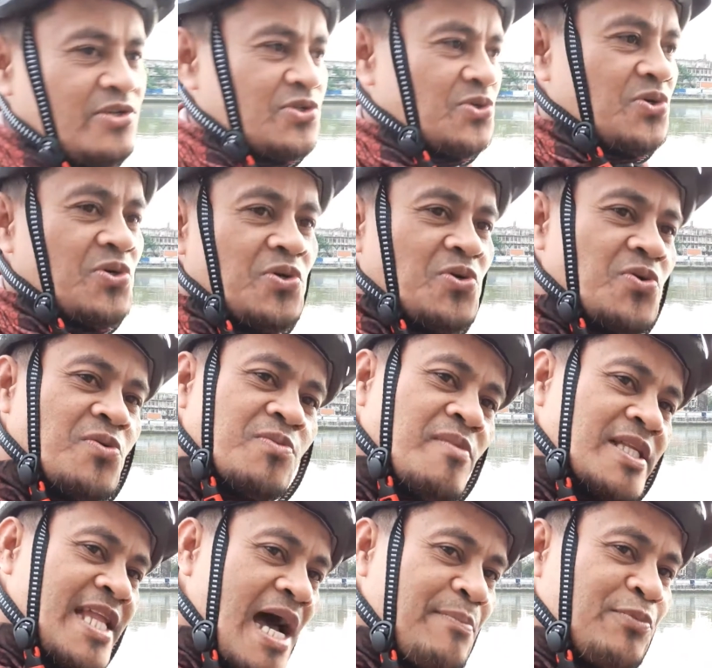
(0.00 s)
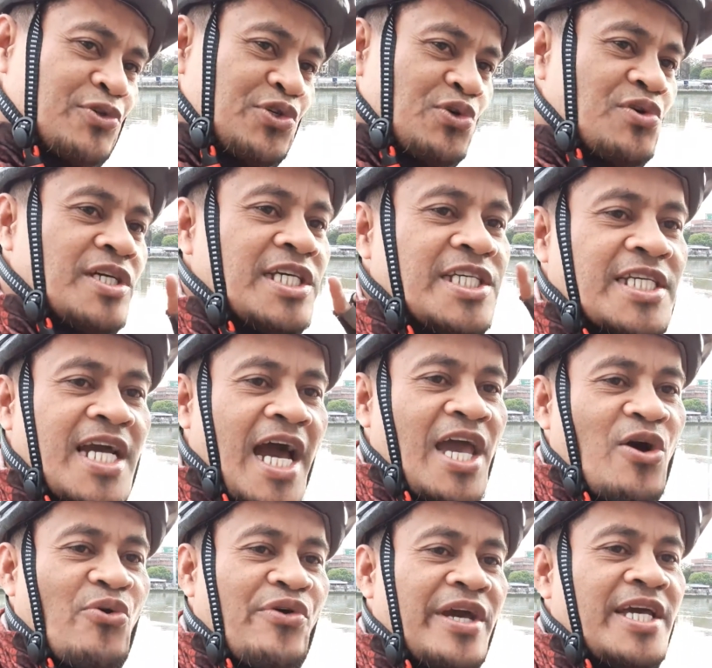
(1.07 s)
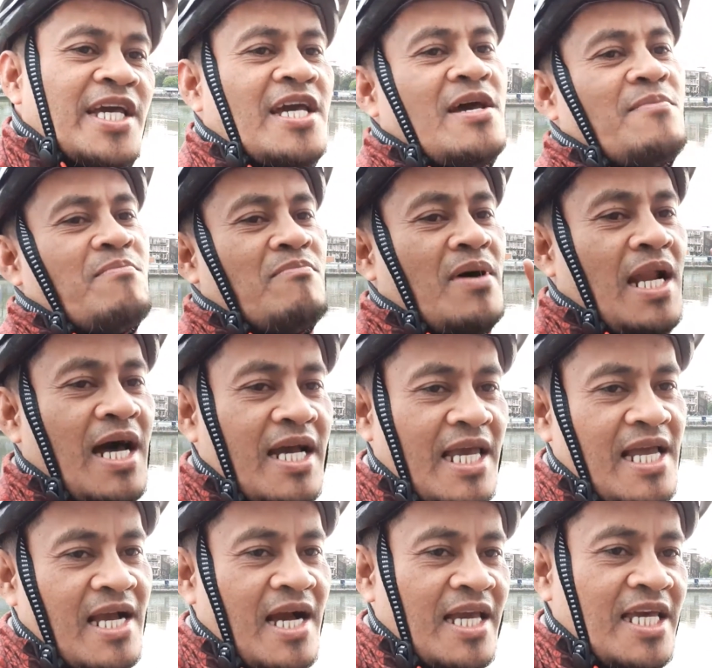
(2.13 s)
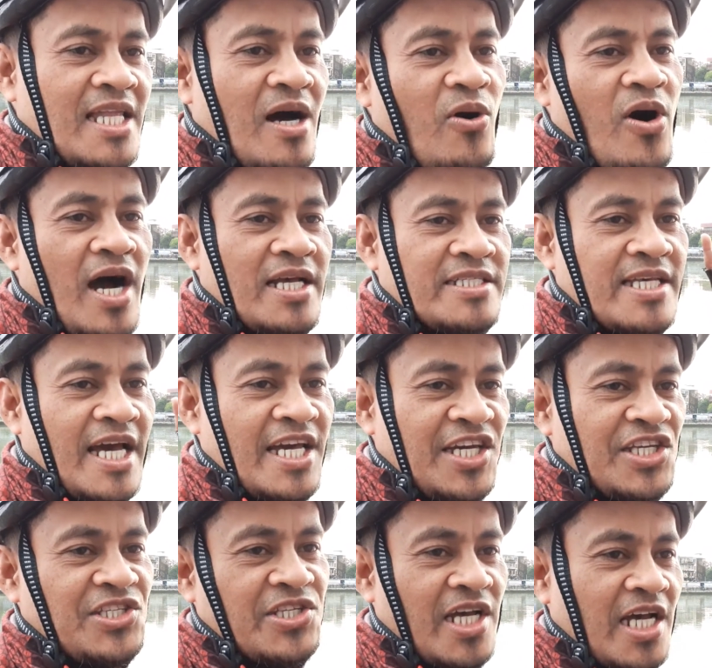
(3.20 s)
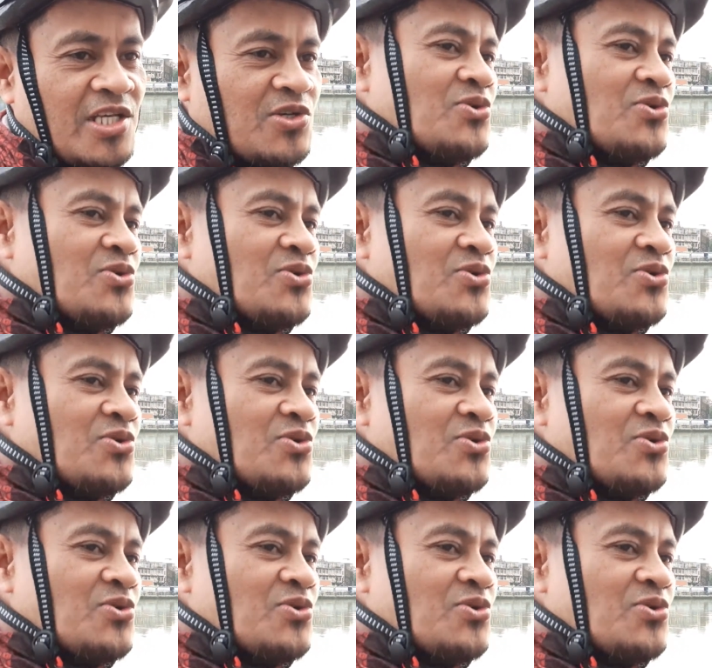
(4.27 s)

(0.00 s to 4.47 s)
So nung matapos yung Skyway, malaking kaginawaan sa EDSA.